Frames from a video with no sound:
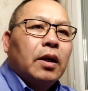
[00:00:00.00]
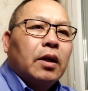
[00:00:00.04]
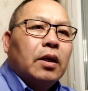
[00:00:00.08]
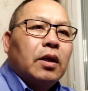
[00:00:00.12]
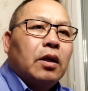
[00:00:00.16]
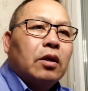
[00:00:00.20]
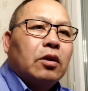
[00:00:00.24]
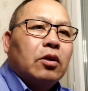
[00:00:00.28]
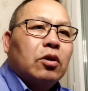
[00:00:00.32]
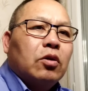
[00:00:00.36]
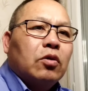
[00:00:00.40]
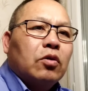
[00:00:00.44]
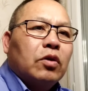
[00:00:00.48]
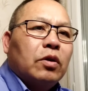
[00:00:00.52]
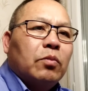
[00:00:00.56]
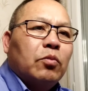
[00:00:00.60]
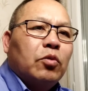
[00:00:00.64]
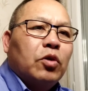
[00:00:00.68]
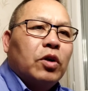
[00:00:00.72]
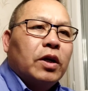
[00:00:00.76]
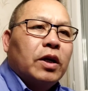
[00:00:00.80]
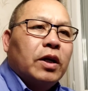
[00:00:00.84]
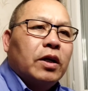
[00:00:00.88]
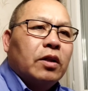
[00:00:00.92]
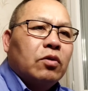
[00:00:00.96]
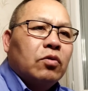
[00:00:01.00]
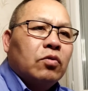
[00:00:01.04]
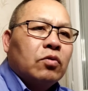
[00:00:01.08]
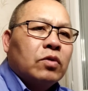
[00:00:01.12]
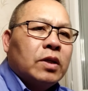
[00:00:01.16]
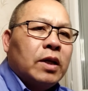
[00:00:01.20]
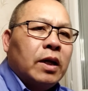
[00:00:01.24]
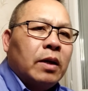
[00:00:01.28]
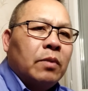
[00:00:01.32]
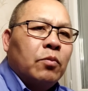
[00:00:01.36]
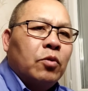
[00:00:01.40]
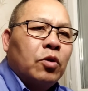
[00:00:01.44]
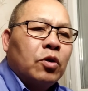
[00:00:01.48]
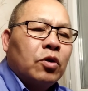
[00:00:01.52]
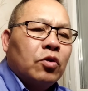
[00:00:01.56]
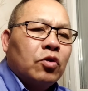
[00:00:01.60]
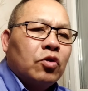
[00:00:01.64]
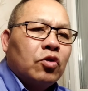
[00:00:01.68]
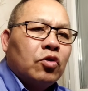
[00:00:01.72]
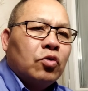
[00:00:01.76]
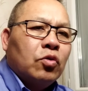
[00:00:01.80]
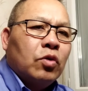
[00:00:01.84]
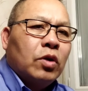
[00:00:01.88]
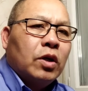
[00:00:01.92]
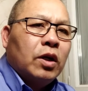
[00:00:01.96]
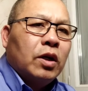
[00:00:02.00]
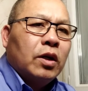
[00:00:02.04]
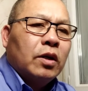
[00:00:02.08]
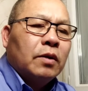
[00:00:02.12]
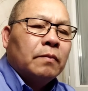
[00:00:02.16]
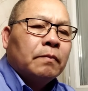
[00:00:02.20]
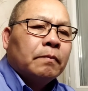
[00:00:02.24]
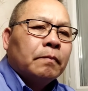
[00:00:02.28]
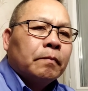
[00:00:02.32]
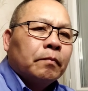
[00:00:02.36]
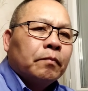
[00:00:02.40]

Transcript: nhà thầu nếu mua đây tuần sai mua đâu số là